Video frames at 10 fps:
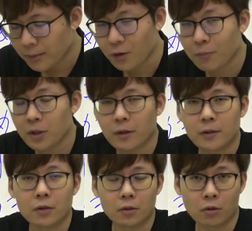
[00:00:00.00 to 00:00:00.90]
没有必要
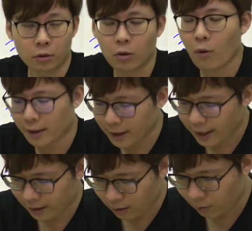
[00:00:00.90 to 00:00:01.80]
是可多瓦
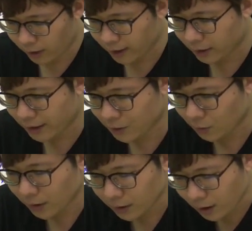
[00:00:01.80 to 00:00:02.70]
奈哈，我看看
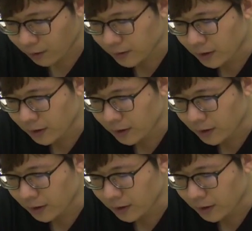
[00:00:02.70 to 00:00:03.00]
走眼了哈，